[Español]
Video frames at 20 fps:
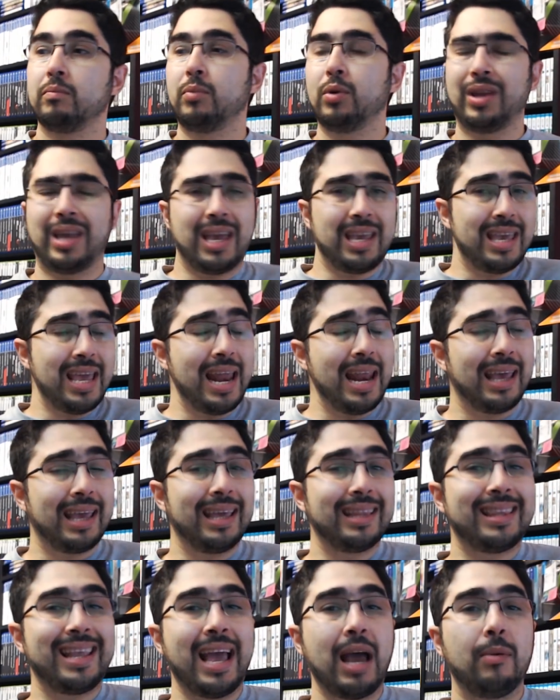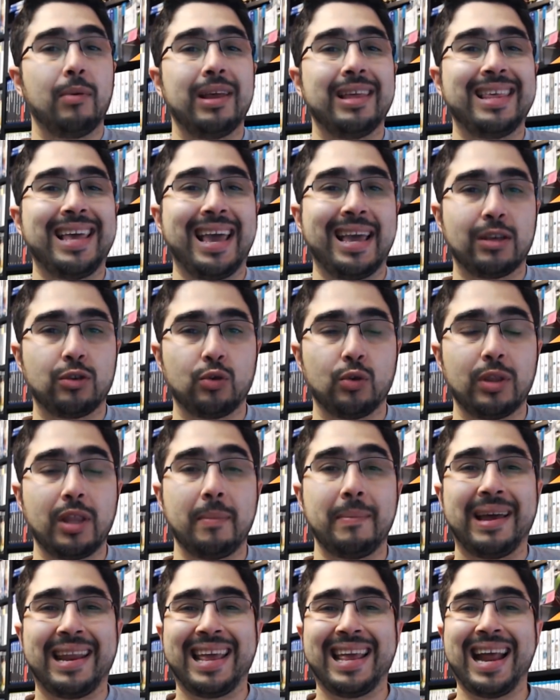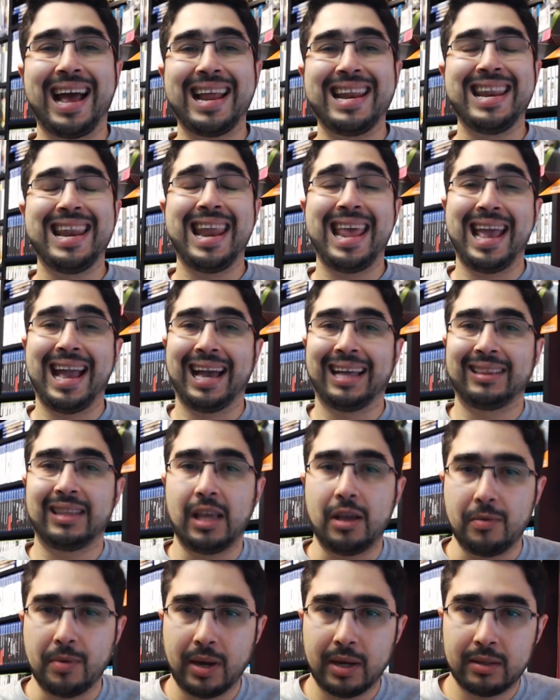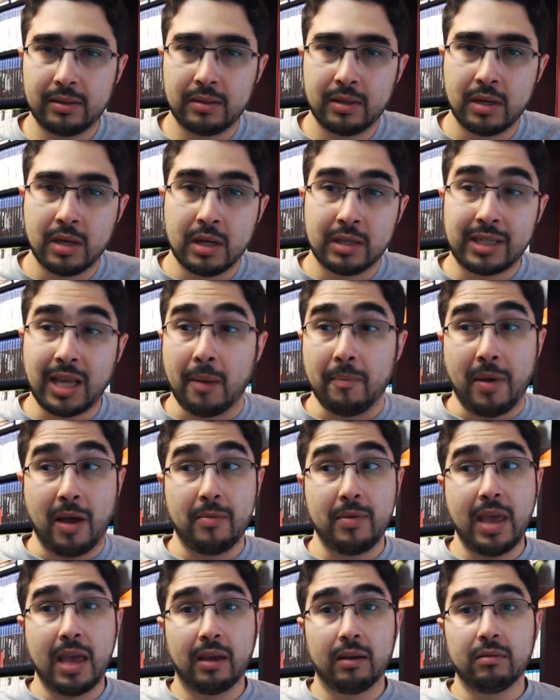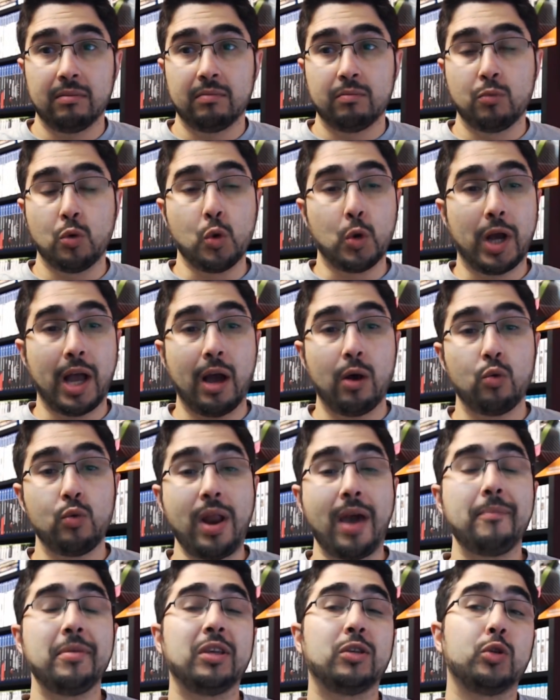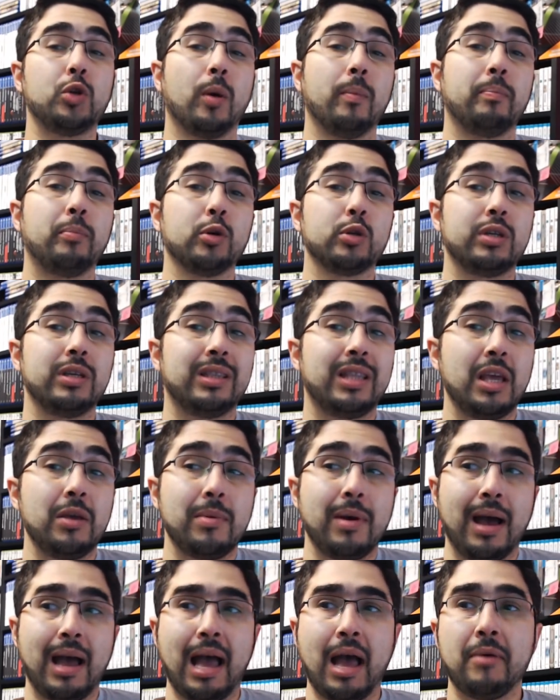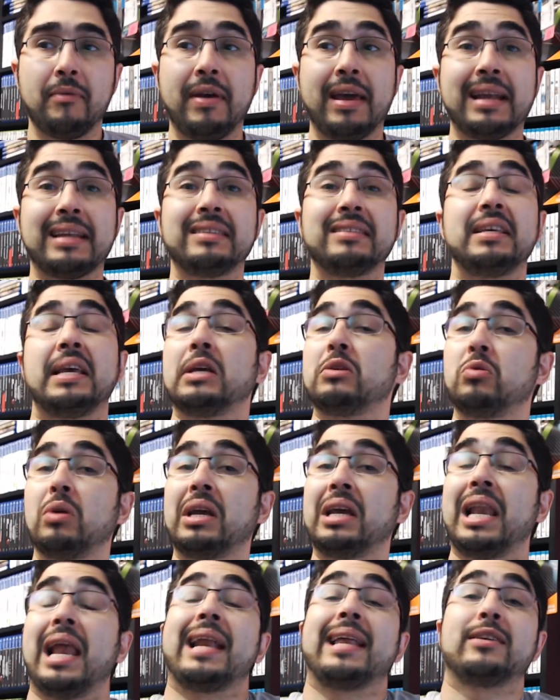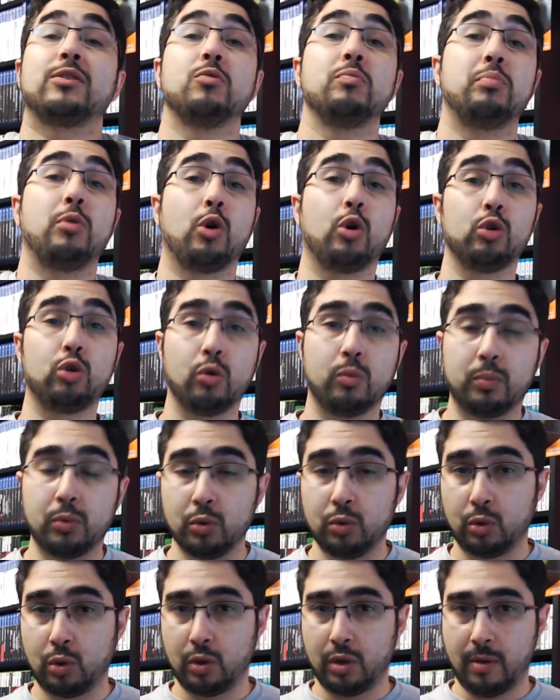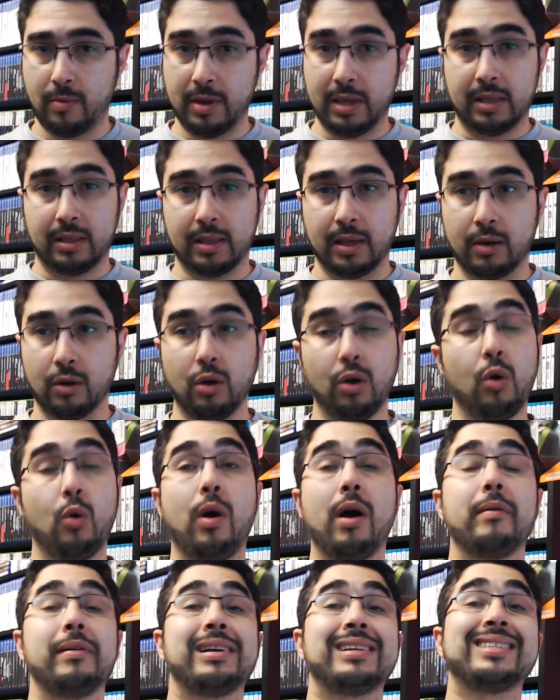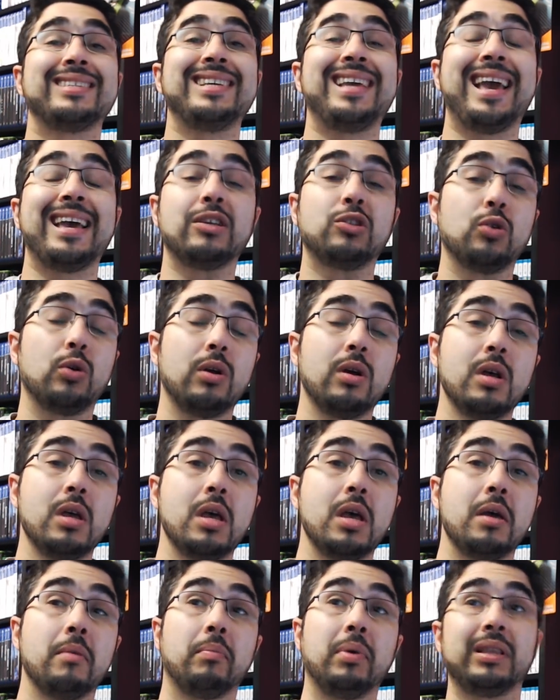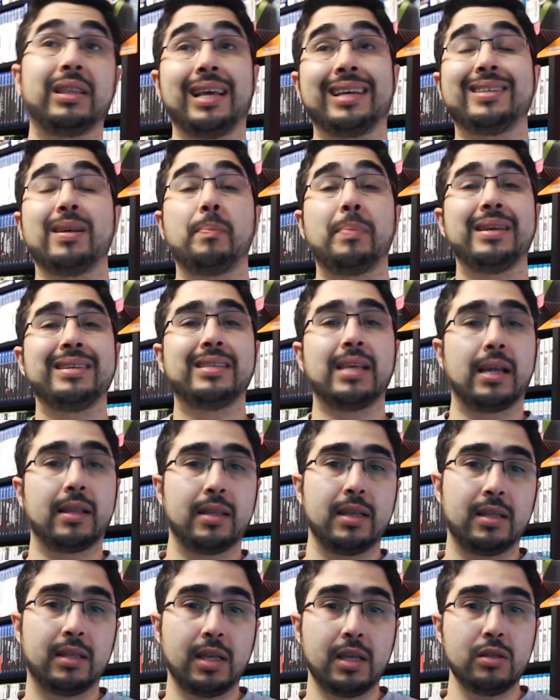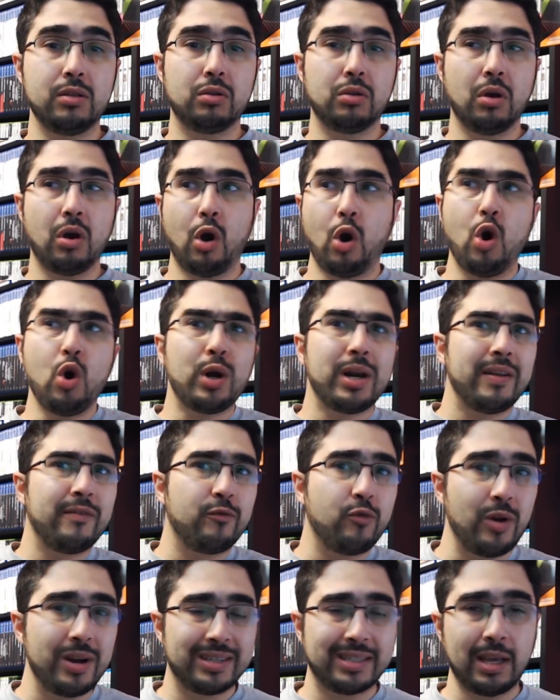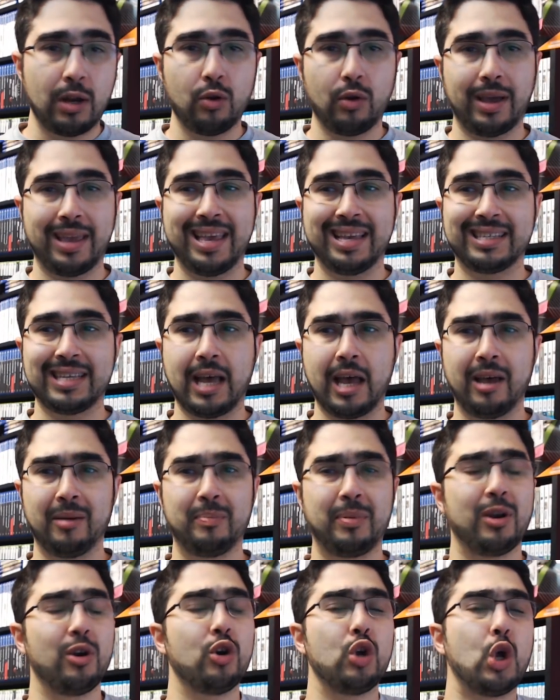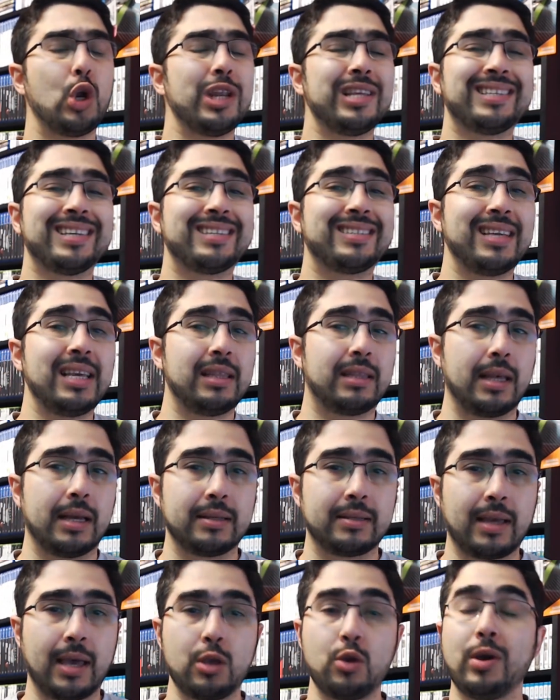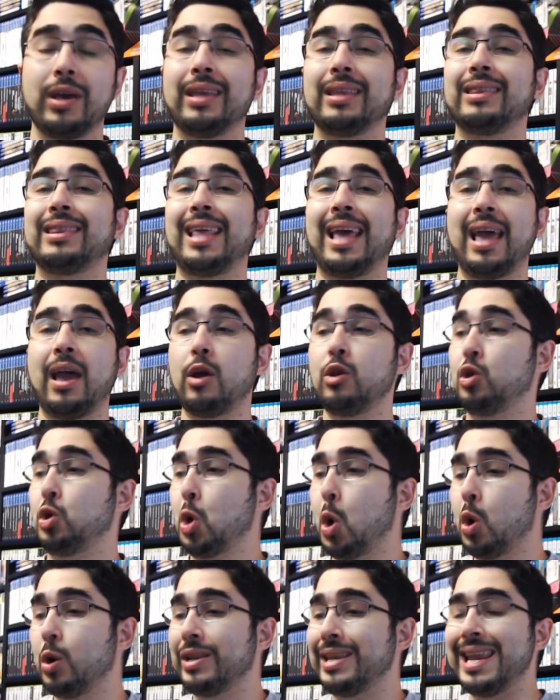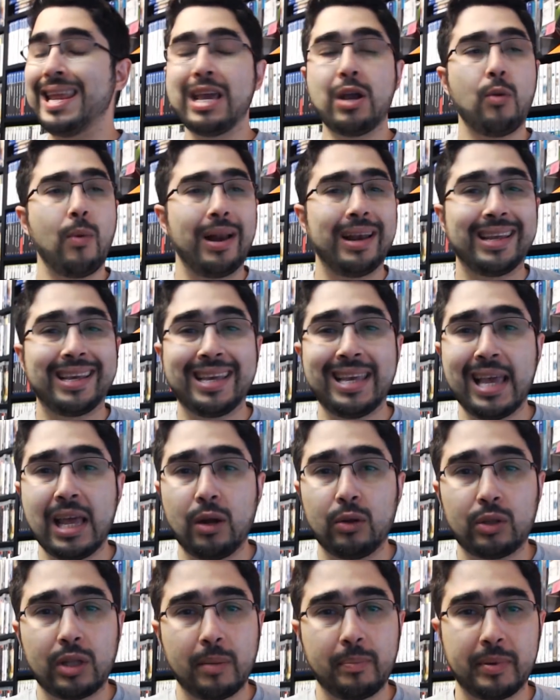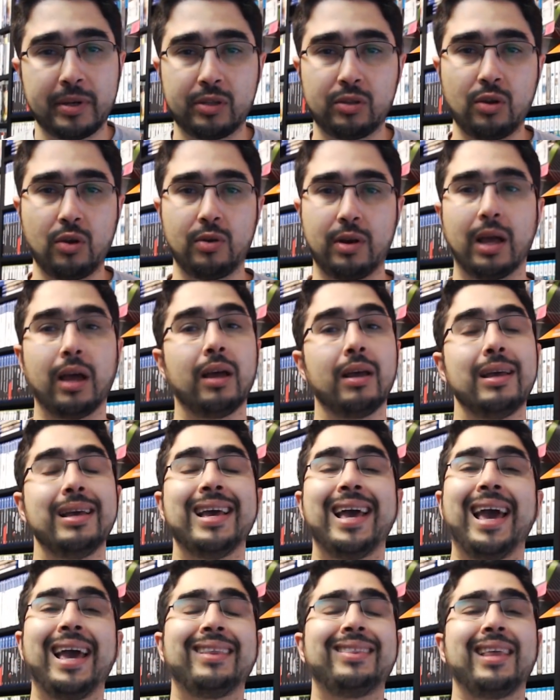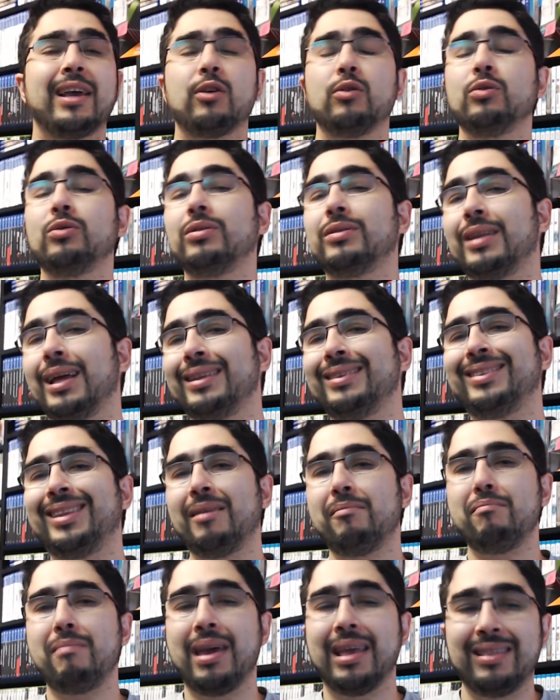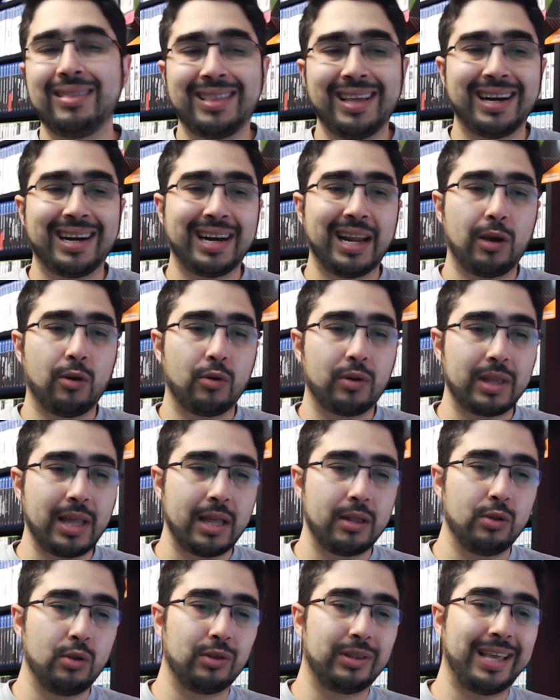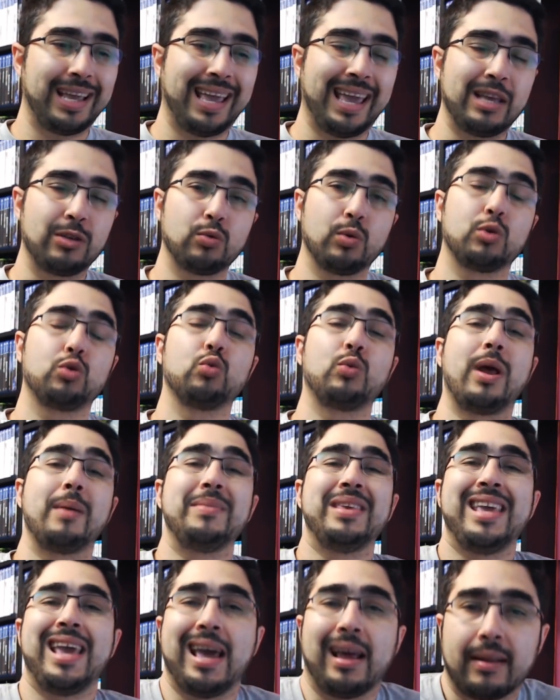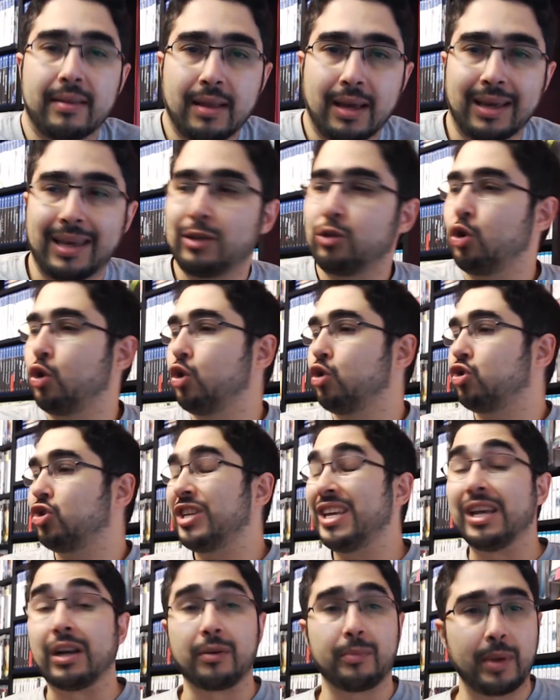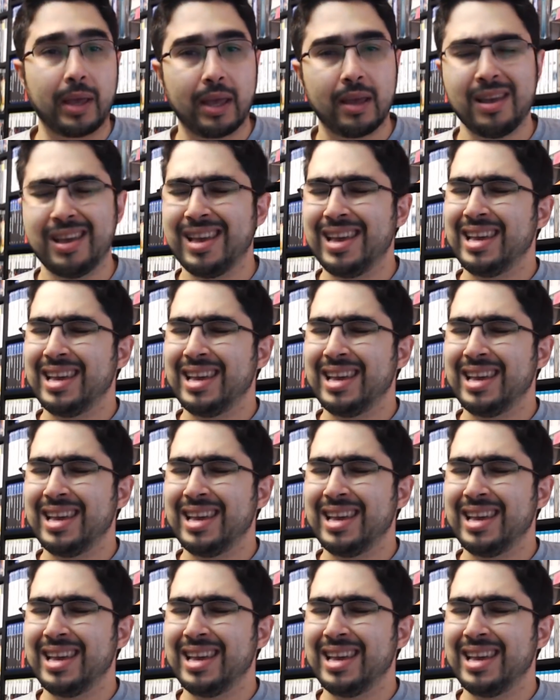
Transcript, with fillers: ¿Por qué quieres que te hable de eso de manera negativa? O sea, más bien busca una visión positiva a ver si eso esclarece un poco tu punto de vista, ¿no? O a ver si eso pues te hace pensar distinto o refuerza lo que ya sabes, pero no necesitas que yo esté yo ni cualquier otra persona esté constantemente recordándote que eso es una mierda, que eso no sirve.